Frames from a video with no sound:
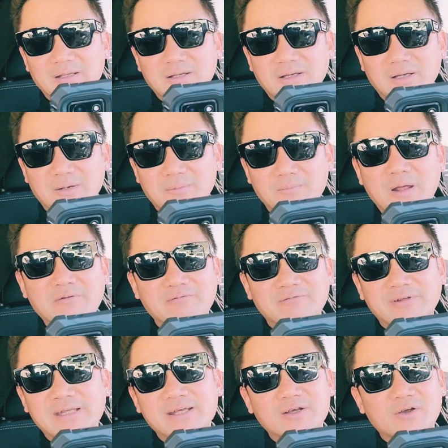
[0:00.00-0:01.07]
à, bên
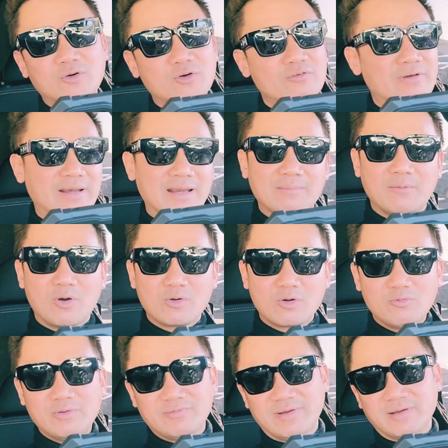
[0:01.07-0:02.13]
phía của fan hâm mộ của
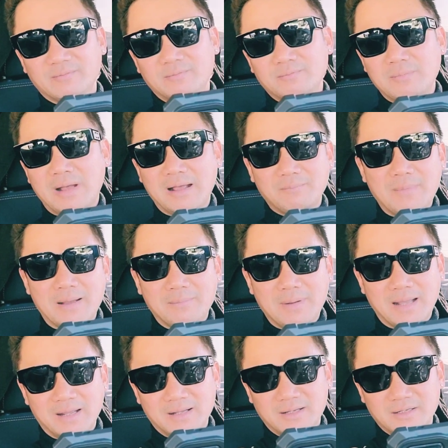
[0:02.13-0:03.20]
quý bà bà
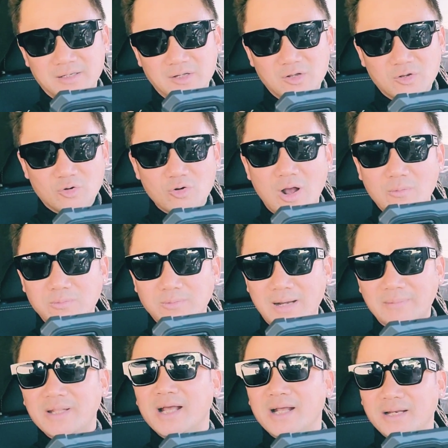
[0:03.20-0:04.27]
bà của ông
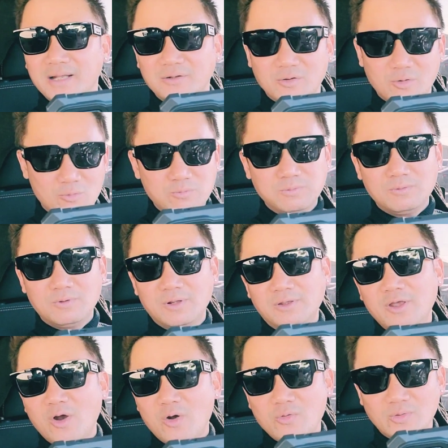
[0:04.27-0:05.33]
Đào vĩnh hưng á cũng
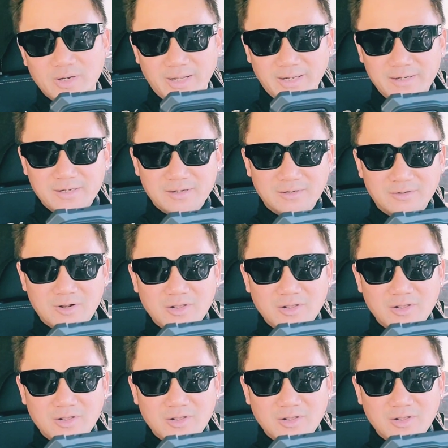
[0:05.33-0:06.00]
vô để có